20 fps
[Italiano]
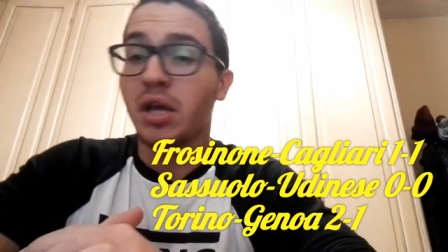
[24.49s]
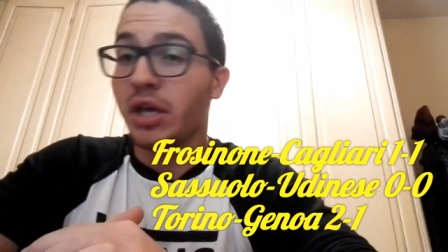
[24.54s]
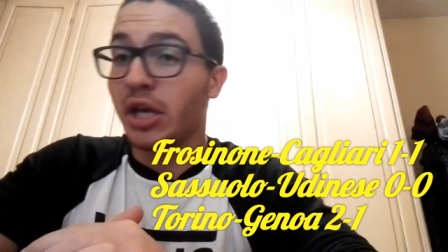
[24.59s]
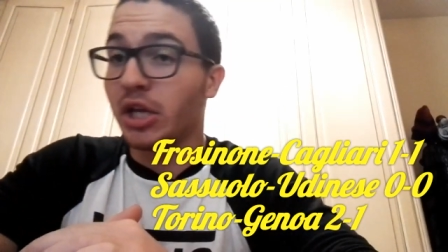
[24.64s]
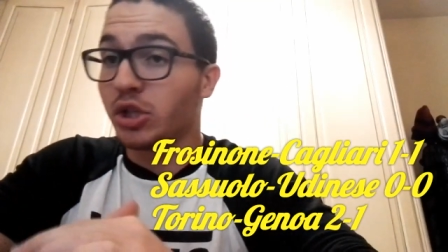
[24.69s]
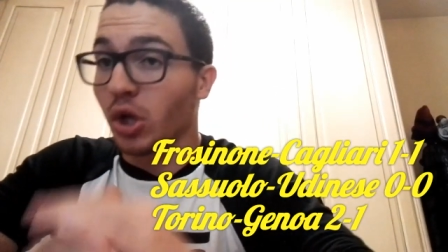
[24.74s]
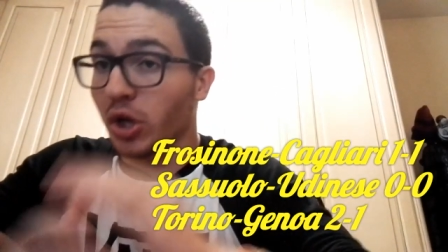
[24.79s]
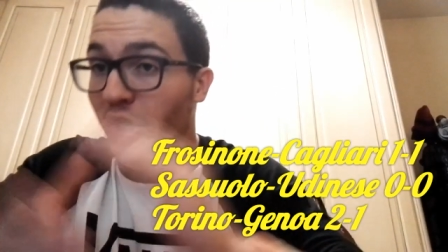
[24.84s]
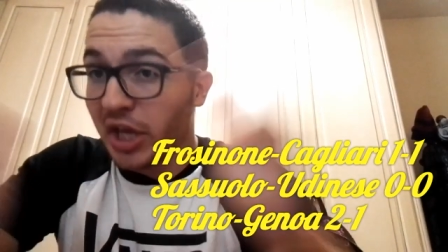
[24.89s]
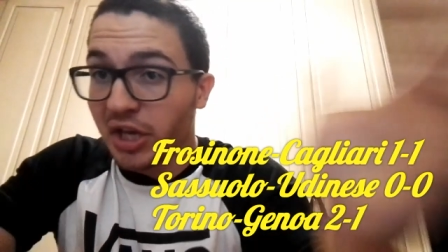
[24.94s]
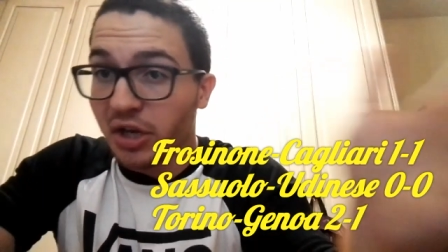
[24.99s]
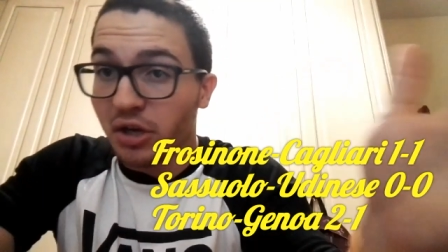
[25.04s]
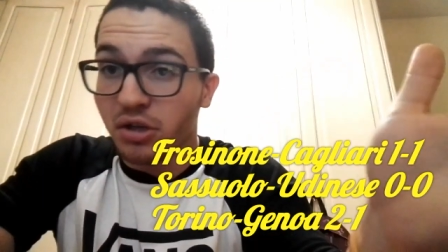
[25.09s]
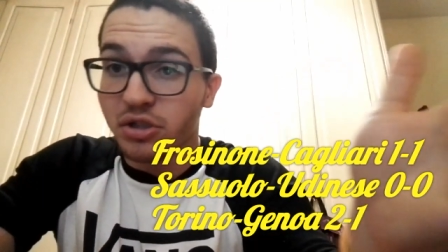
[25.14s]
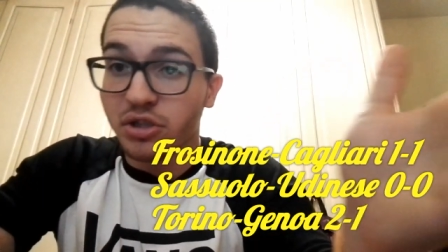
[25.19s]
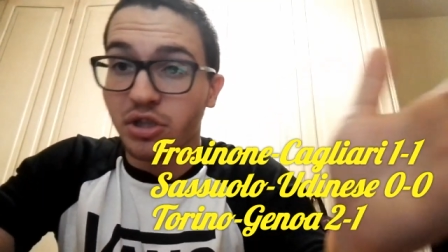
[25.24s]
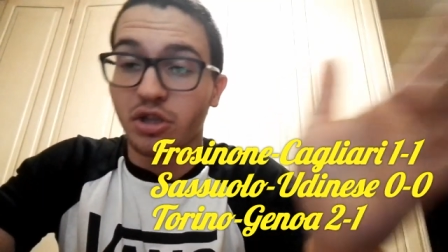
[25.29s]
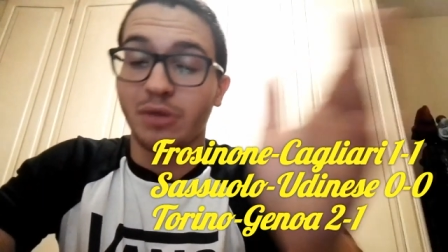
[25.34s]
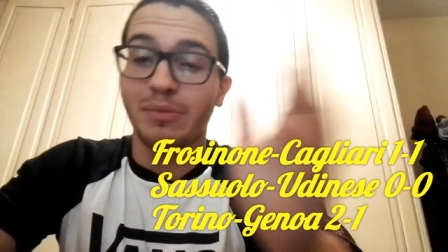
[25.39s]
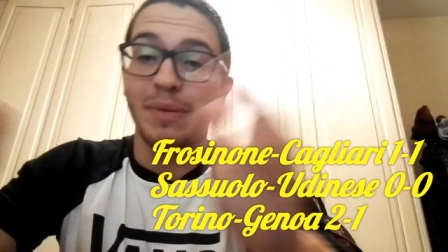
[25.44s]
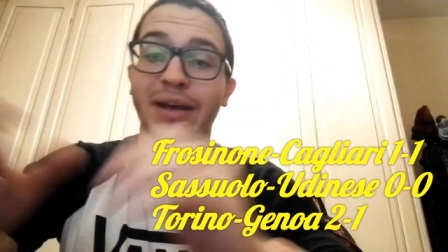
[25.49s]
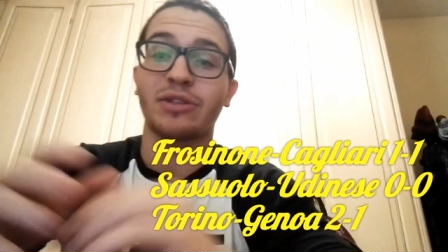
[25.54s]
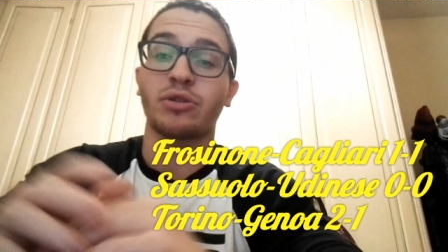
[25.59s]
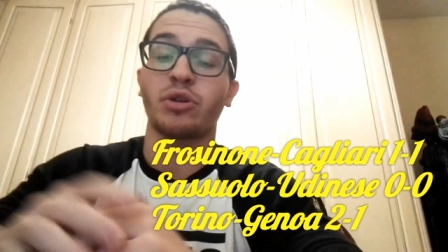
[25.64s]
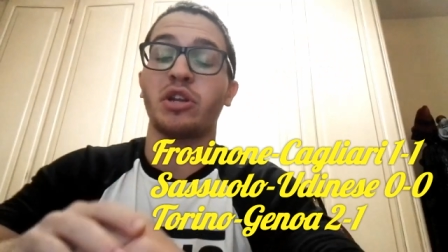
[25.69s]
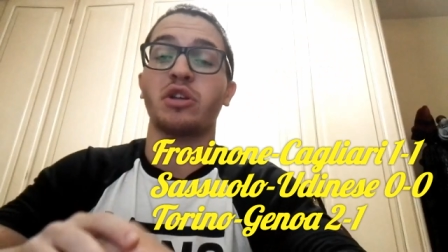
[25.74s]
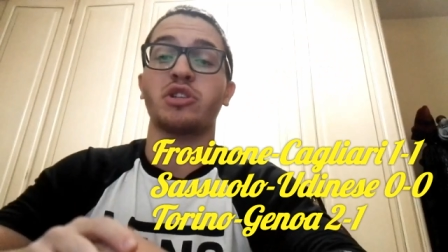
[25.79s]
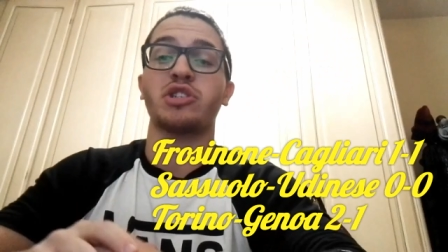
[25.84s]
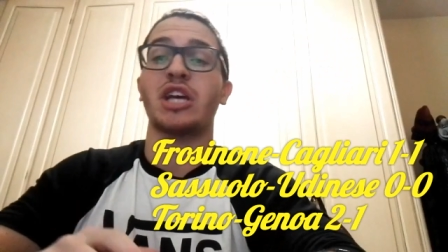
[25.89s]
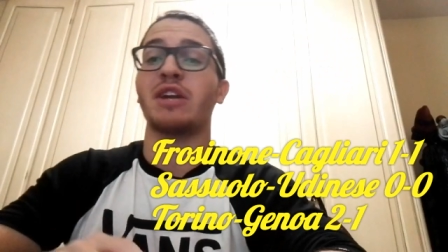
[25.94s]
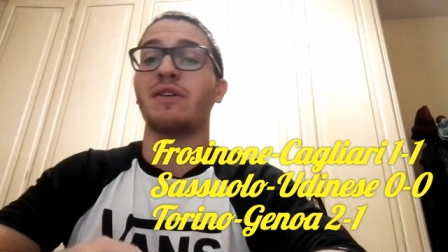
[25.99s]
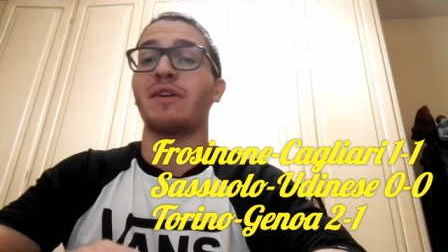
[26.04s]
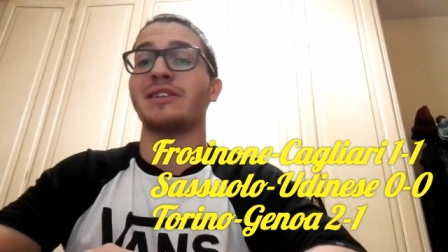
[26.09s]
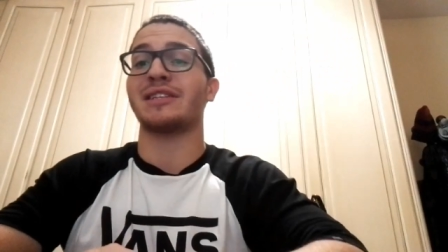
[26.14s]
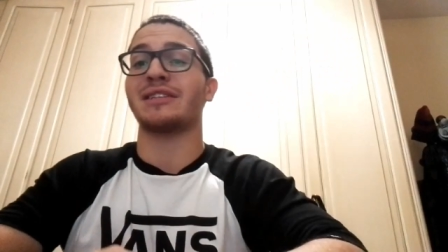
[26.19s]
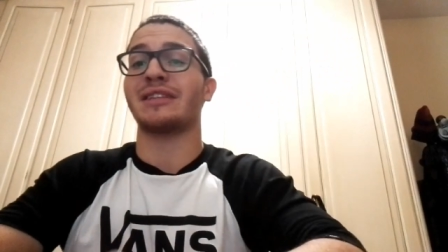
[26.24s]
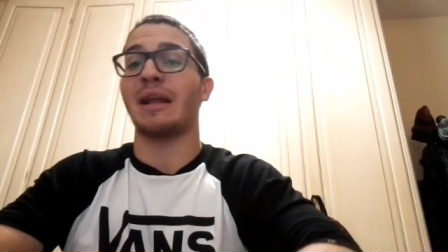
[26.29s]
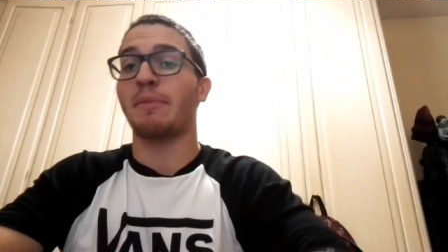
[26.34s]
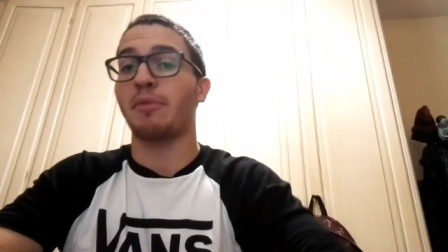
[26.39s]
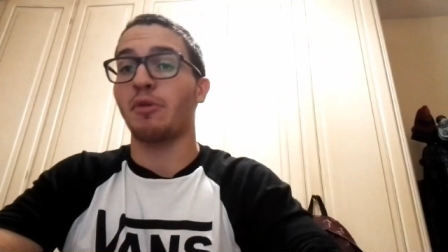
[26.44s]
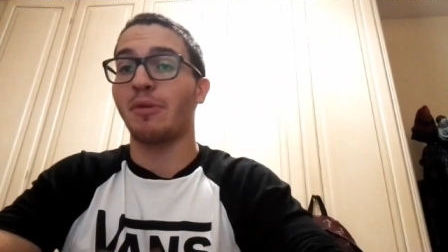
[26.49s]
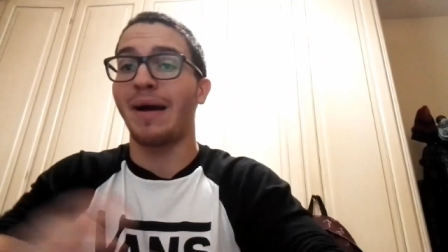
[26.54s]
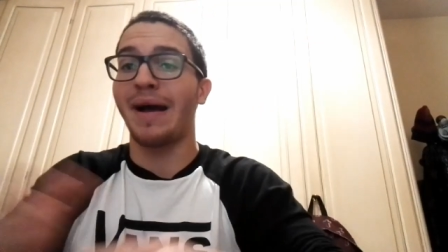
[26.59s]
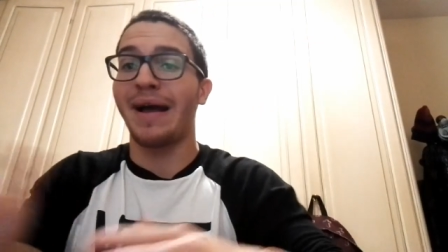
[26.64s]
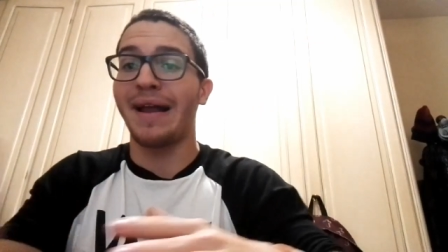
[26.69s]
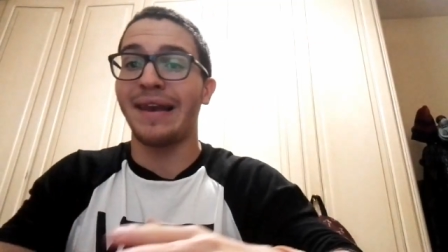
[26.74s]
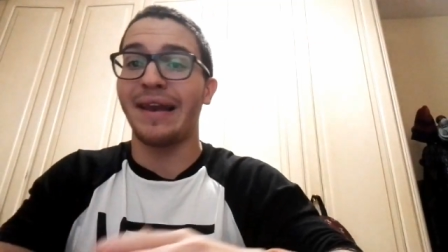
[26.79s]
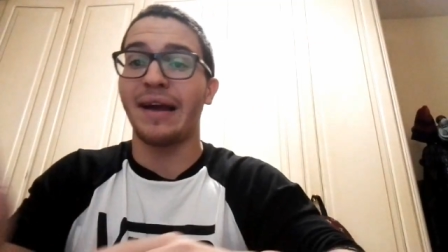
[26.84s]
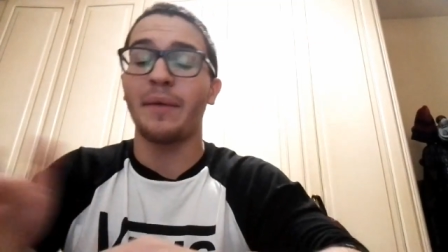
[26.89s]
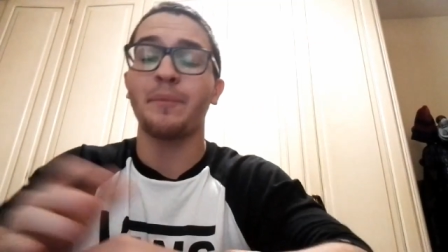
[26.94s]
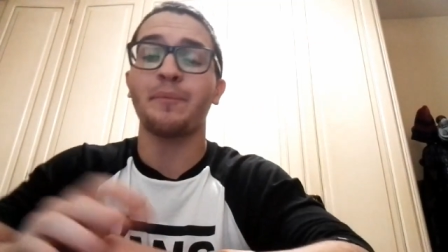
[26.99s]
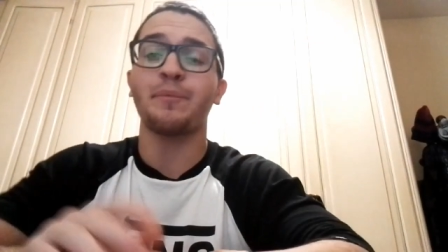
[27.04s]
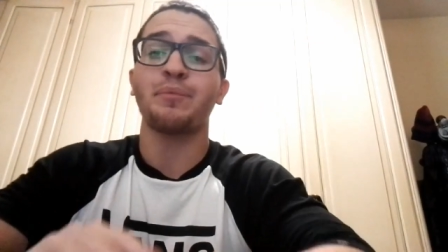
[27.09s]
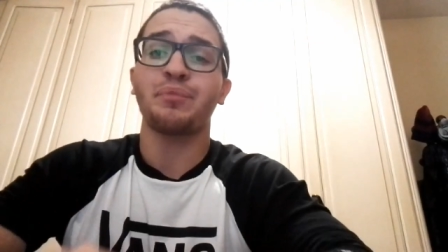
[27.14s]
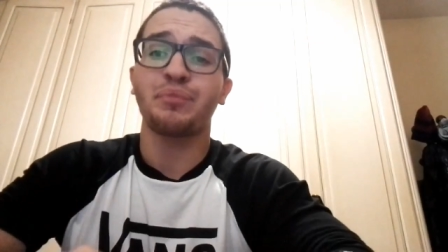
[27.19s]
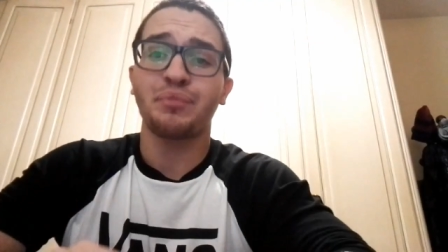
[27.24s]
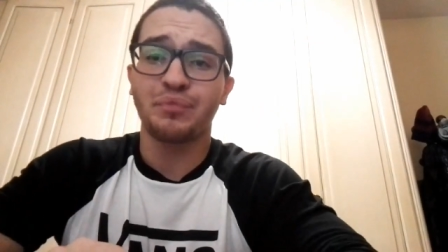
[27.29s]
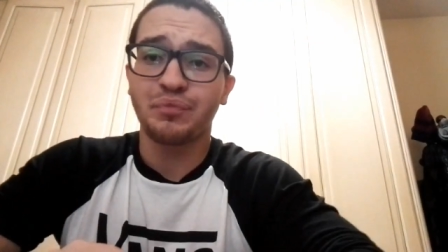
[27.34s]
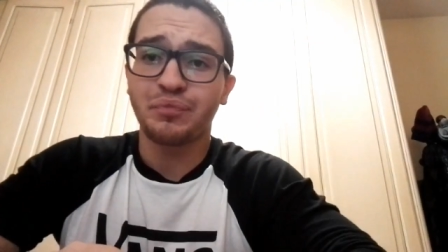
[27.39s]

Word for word: Il Torino, secondo me Torino-Genova e è stata la più bella